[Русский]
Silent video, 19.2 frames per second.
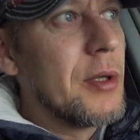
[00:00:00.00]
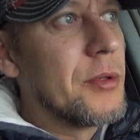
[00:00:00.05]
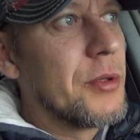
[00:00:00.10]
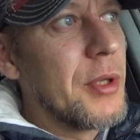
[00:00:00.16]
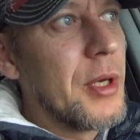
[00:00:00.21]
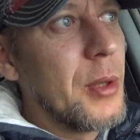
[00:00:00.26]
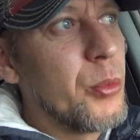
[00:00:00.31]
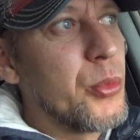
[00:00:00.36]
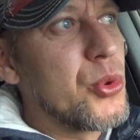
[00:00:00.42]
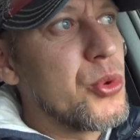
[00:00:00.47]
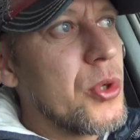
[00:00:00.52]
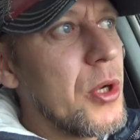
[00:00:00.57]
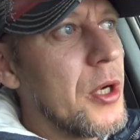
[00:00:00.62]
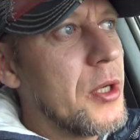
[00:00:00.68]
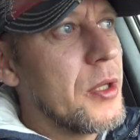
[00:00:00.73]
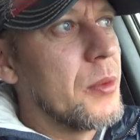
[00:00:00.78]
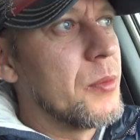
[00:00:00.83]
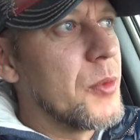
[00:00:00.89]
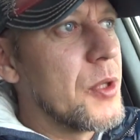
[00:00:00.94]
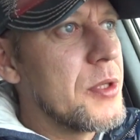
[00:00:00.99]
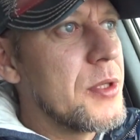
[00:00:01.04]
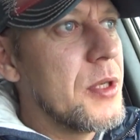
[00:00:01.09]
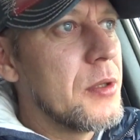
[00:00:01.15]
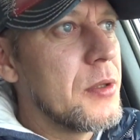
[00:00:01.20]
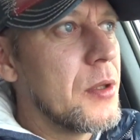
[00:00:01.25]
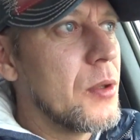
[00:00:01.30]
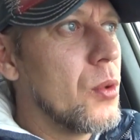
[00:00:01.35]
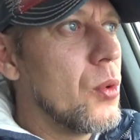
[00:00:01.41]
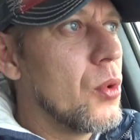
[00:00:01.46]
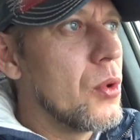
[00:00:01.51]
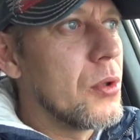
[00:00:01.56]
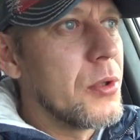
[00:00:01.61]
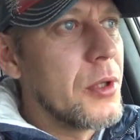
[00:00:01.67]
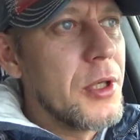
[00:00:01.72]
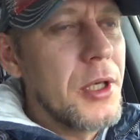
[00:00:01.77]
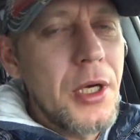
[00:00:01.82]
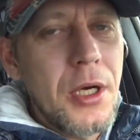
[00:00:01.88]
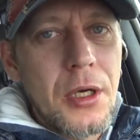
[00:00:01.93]
да, пускай там до центра
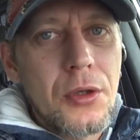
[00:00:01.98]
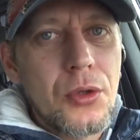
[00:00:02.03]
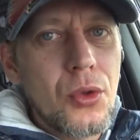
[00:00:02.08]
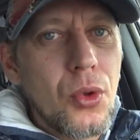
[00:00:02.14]
города ехать